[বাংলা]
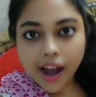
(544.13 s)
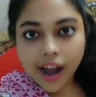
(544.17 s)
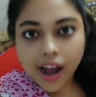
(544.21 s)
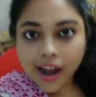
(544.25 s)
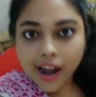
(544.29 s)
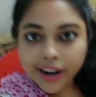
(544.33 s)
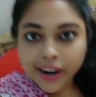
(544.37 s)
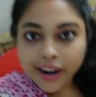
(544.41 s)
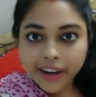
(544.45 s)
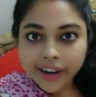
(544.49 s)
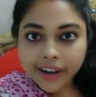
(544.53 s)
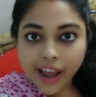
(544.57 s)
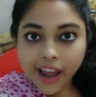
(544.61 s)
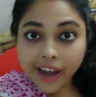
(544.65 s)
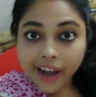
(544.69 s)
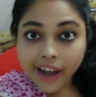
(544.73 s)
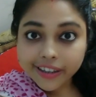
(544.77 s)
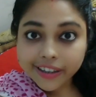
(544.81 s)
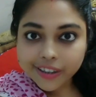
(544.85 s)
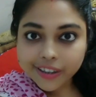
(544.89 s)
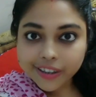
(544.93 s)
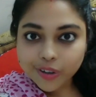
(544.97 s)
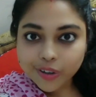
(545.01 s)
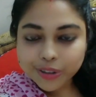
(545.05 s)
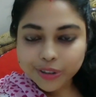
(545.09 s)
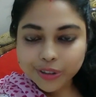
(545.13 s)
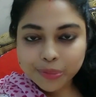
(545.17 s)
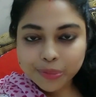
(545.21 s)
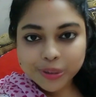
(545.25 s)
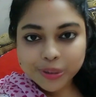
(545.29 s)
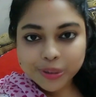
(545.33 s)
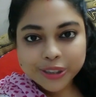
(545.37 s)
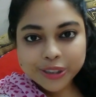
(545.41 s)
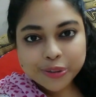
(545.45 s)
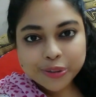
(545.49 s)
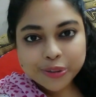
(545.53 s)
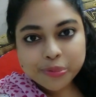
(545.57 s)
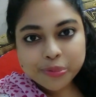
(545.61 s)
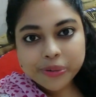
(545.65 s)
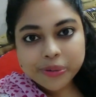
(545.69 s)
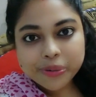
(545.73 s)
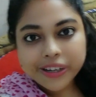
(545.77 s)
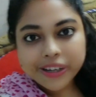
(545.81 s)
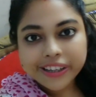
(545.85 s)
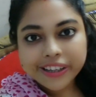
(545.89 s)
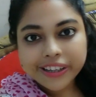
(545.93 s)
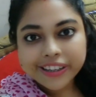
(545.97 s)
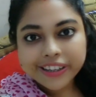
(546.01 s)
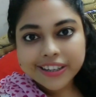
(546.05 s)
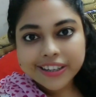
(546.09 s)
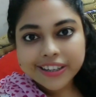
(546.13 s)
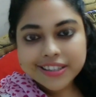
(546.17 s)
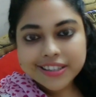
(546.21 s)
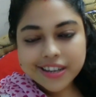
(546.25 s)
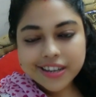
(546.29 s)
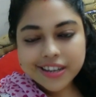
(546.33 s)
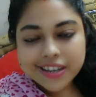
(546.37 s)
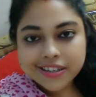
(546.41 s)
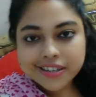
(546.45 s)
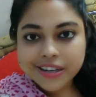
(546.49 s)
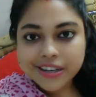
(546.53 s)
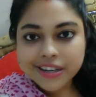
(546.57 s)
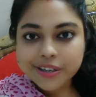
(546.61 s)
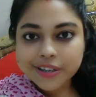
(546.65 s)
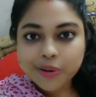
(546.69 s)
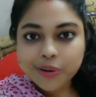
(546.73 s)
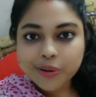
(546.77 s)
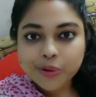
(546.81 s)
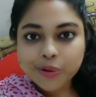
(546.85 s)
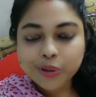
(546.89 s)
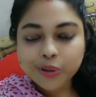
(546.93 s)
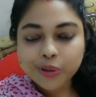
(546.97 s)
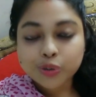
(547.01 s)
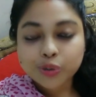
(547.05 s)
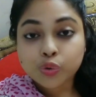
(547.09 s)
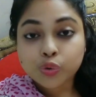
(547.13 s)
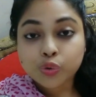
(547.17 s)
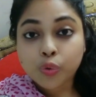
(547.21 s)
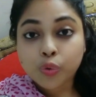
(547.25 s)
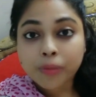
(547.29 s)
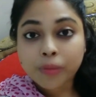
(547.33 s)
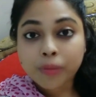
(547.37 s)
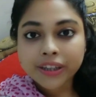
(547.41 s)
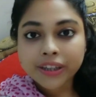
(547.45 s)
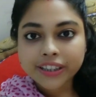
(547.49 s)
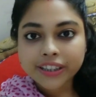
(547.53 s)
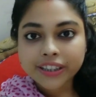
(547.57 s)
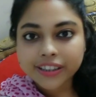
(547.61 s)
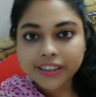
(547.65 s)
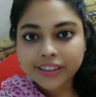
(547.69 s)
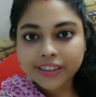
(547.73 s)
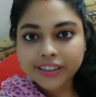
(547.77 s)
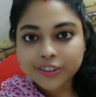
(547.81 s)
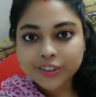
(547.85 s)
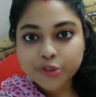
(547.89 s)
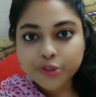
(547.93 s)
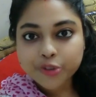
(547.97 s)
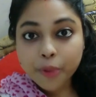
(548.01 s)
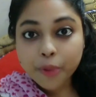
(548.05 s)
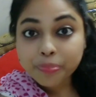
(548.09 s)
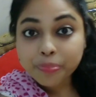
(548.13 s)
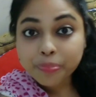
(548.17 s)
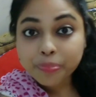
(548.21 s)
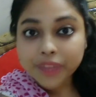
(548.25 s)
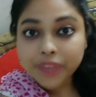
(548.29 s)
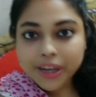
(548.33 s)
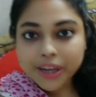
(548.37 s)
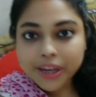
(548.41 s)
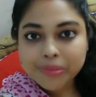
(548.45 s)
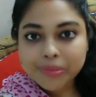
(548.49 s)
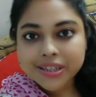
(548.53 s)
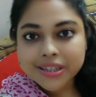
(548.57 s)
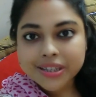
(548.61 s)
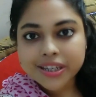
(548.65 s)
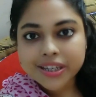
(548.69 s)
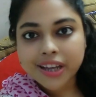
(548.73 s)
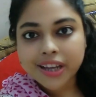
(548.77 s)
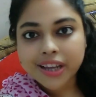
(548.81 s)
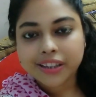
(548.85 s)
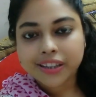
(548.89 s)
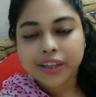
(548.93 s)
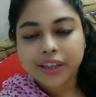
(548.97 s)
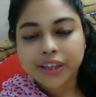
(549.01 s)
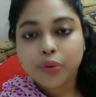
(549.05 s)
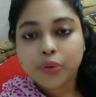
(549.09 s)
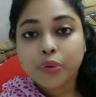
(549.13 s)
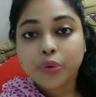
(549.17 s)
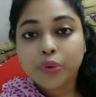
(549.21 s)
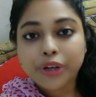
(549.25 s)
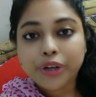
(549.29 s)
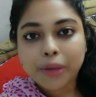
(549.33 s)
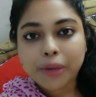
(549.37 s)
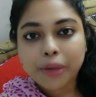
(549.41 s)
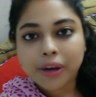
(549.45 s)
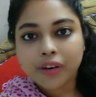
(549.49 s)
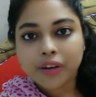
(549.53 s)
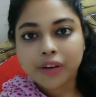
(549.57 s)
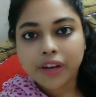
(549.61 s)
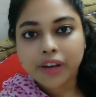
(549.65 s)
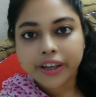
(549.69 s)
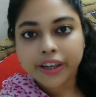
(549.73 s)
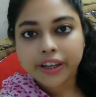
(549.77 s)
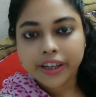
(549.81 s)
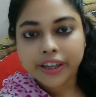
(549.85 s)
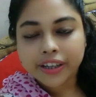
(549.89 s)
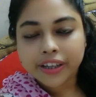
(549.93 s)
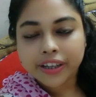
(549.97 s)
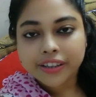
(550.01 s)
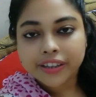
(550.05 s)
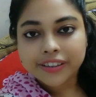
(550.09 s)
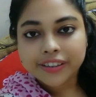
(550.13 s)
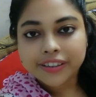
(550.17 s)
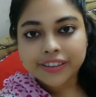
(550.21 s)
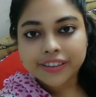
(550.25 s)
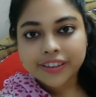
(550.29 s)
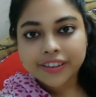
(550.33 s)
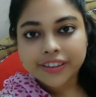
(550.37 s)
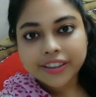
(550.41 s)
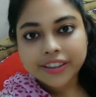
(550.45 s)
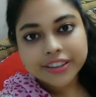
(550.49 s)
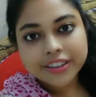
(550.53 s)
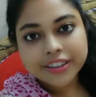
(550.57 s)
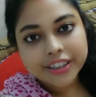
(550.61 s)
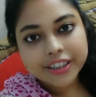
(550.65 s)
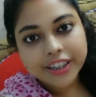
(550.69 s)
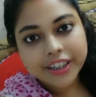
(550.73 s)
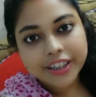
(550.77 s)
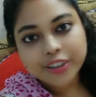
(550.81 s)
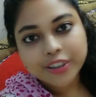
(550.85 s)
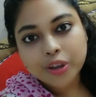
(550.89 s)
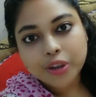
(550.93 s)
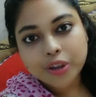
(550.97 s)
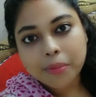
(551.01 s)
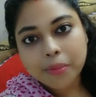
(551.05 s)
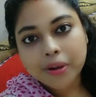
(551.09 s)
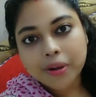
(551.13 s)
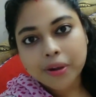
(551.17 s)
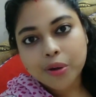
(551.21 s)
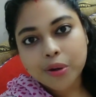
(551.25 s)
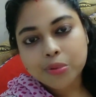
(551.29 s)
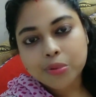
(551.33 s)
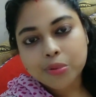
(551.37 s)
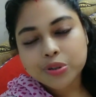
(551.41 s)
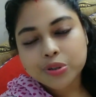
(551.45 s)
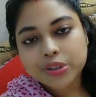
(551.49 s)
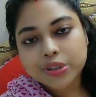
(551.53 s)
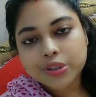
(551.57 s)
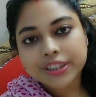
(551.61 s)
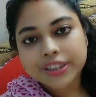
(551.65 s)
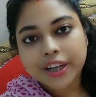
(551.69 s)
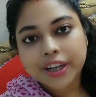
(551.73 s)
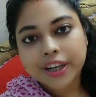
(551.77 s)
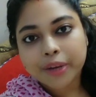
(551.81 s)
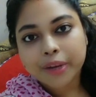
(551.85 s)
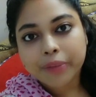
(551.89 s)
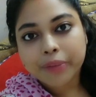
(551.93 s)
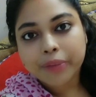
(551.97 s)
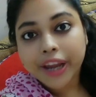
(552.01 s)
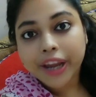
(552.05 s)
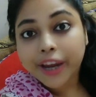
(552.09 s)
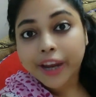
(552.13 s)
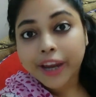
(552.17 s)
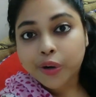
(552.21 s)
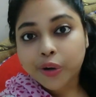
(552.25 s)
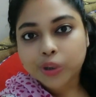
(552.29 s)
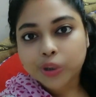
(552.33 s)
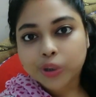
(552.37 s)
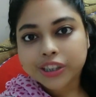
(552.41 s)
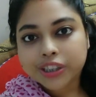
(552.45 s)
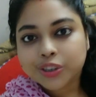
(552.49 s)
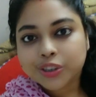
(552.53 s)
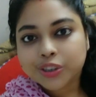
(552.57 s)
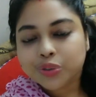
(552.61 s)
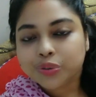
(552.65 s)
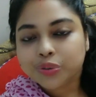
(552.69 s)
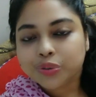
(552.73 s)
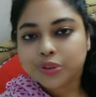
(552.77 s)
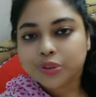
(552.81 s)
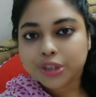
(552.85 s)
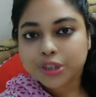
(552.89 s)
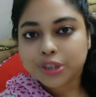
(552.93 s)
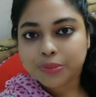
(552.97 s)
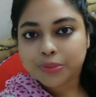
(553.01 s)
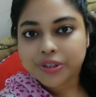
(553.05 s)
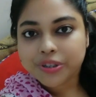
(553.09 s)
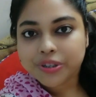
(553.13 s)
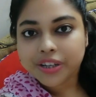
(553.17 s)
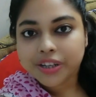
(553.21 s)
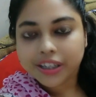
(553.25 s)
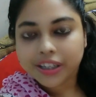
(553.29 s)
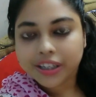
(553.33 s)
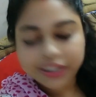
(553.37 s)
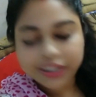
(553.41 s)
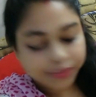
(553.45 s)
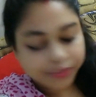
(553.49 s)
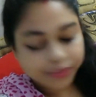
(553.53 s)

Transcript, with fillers: আর একটা কথা বলতে তো ভুলেই গেছি আর সেটা হলো তোমাদের সবথেকে বেশি খেতে কোনটা ভালো লাগে সেটা কিন্তু আমাকে অবশ্যই জানাবে এই রথের জন্য স্পেশালি